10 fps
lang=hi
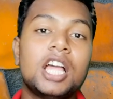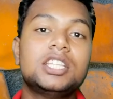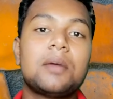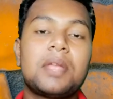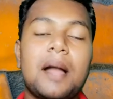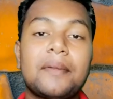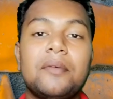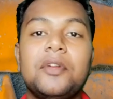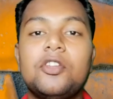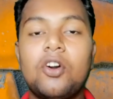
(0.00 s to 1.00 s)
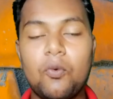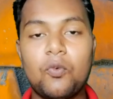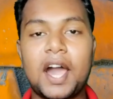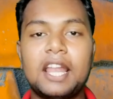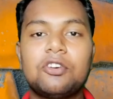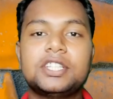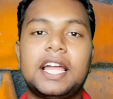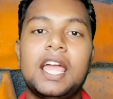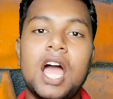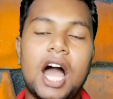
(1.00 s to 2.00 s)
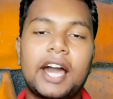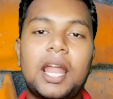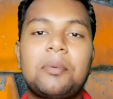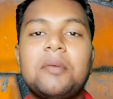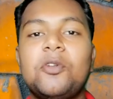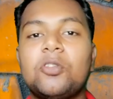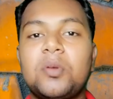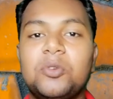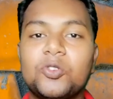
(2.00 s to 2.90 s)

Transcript: जबकि आपकी वीडियो वायरल हो जाए अगर आपकी वीडियो पर